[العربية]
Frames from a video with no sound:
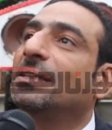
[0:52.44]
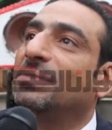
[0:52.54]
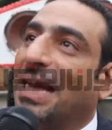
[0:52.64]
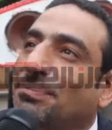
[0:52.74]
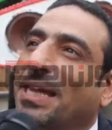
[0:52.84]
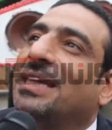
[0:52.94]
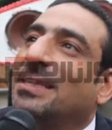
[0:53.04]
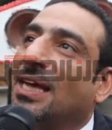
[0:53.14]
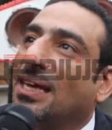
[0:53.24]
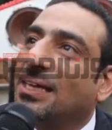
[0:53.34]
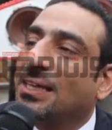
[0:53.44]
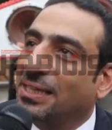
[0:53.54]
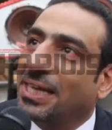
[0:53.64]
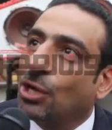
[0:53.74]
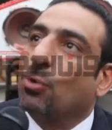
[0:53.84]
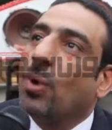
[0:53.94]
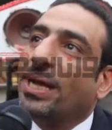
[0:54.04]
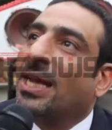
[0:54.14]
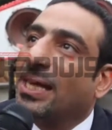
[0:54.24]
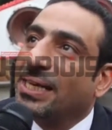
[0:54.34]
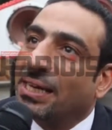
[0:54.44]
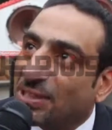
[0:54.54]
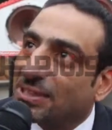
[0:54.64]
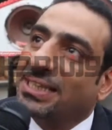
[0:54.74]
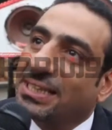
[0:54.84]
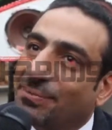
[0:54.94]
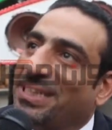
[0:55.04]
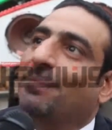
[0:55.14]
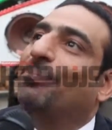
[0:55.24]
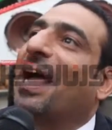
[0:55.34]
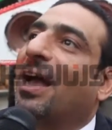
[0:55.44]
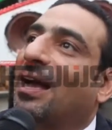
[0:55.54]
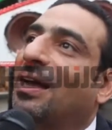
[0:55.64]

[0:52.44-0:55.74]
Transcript: بتاعت بلدنا اللي هي جوانا اللي هي مصر اللي احنا بنحبها